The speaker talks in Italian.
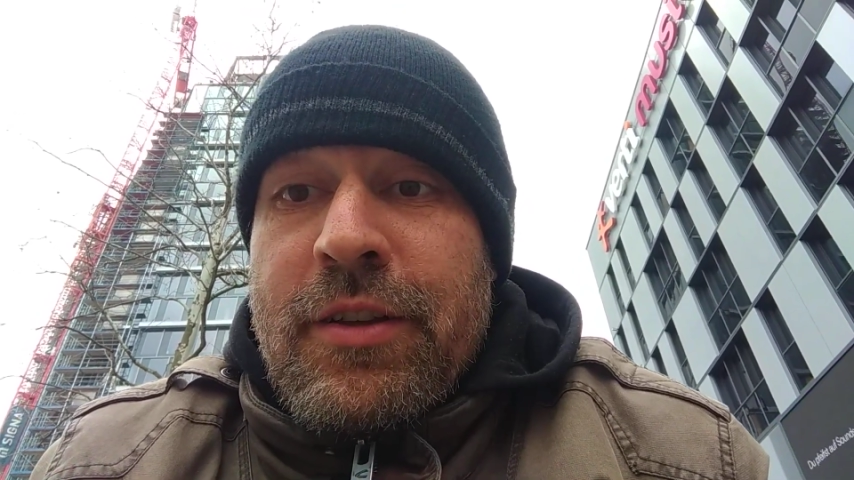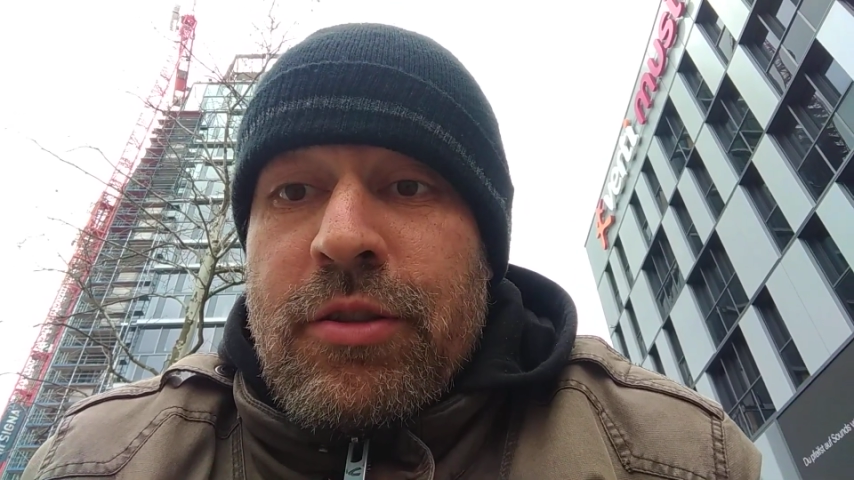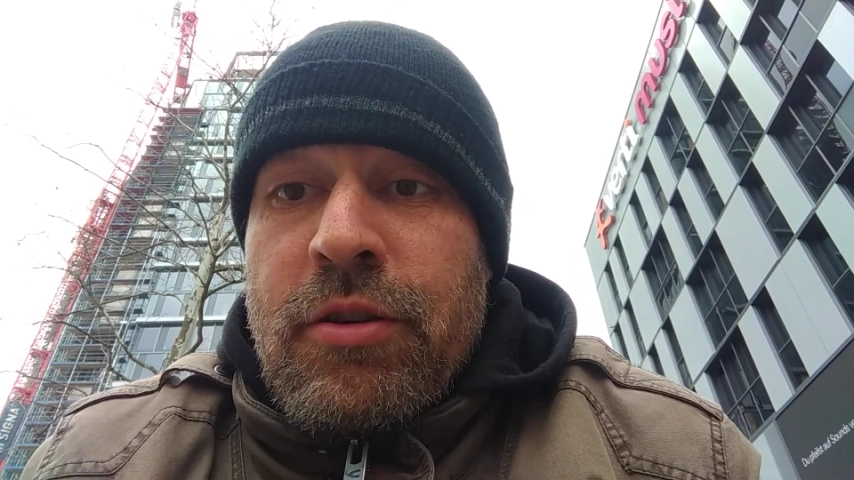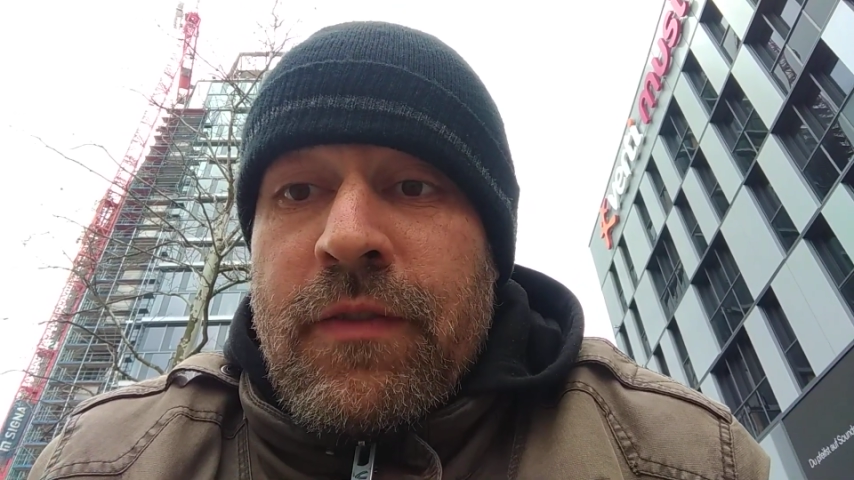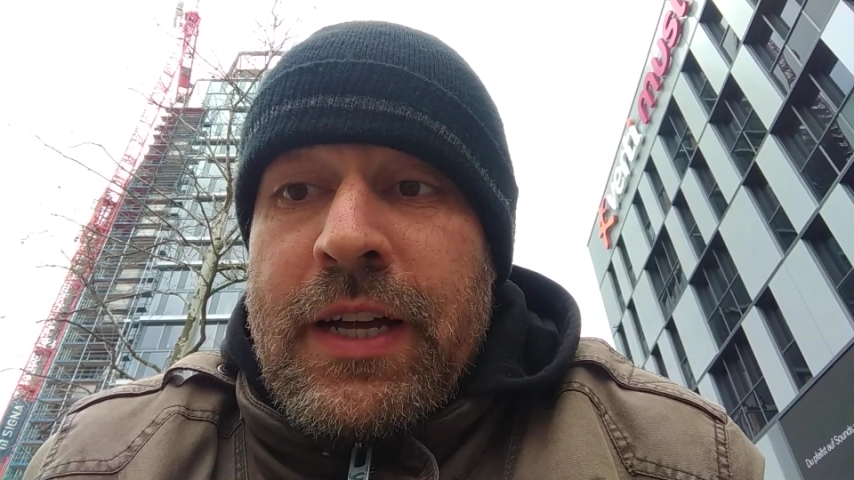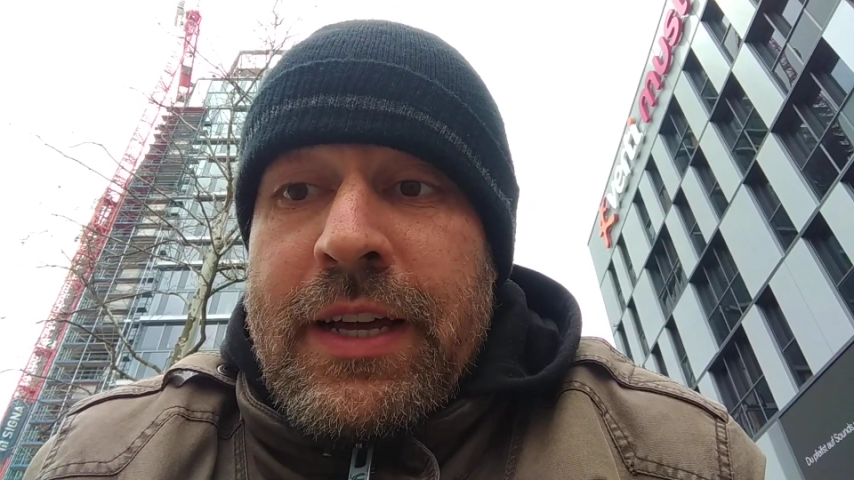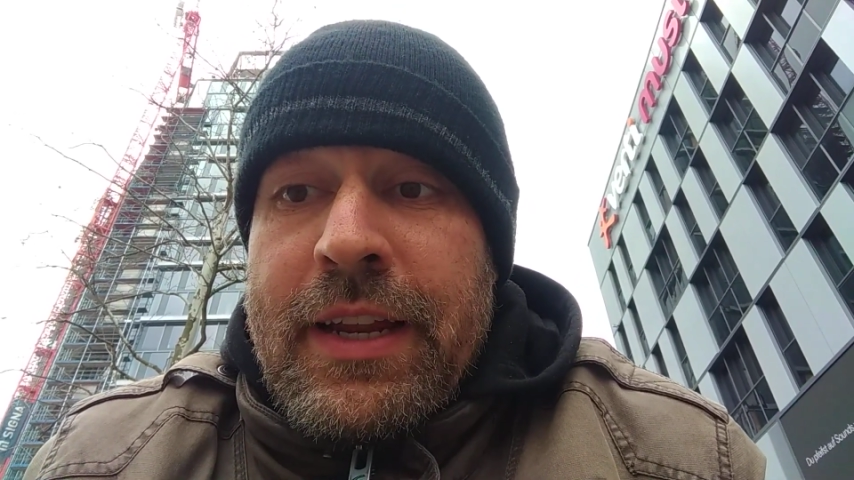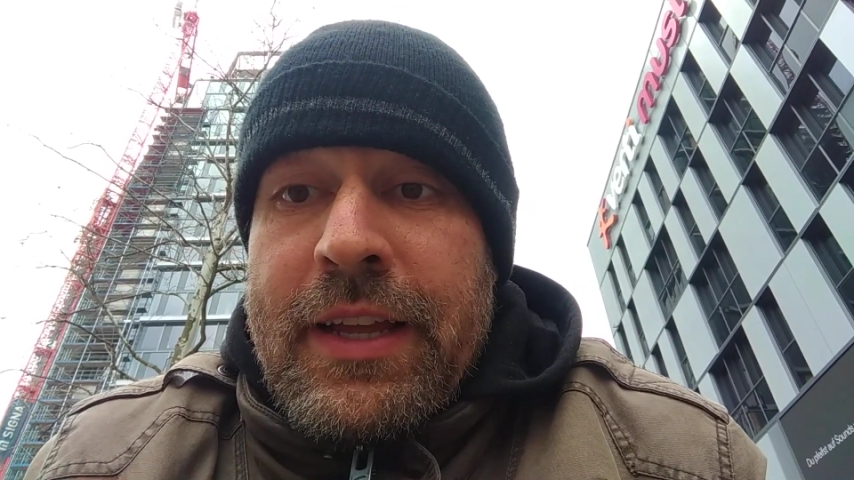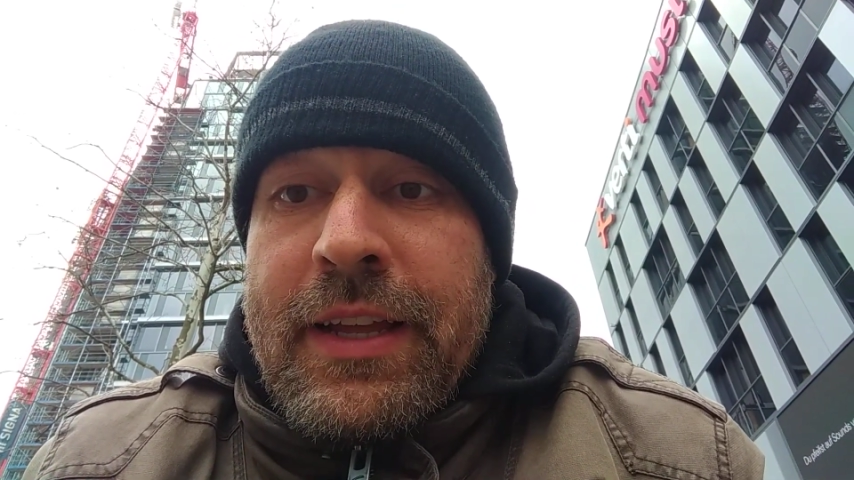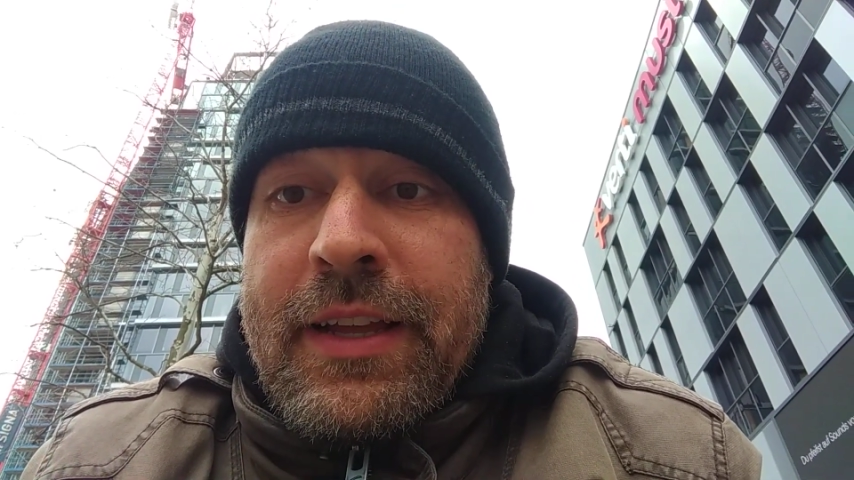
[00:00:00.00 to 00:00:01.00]

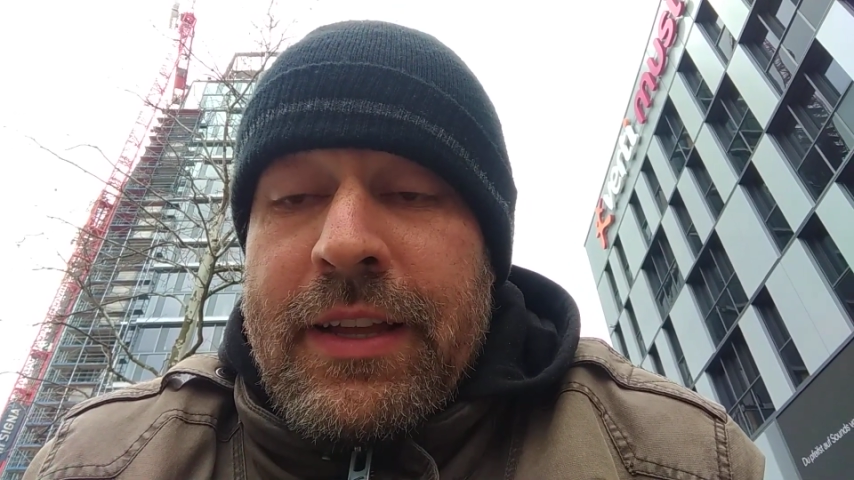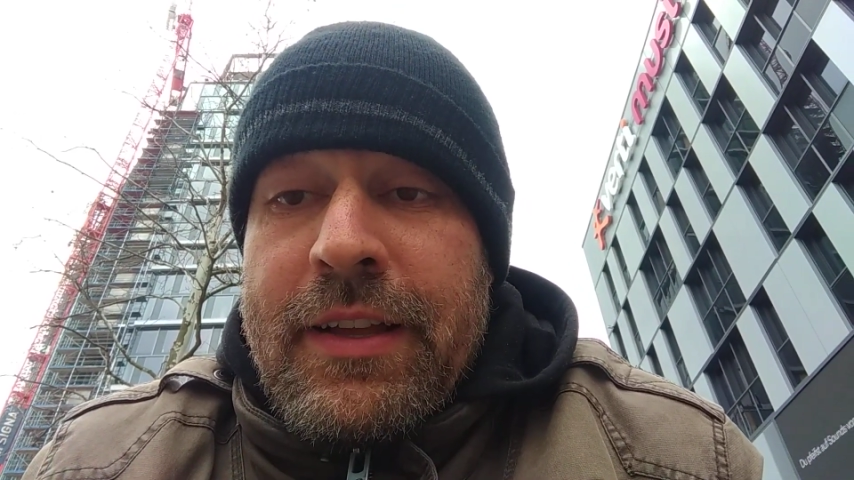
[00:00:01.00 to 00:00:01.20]
Trovare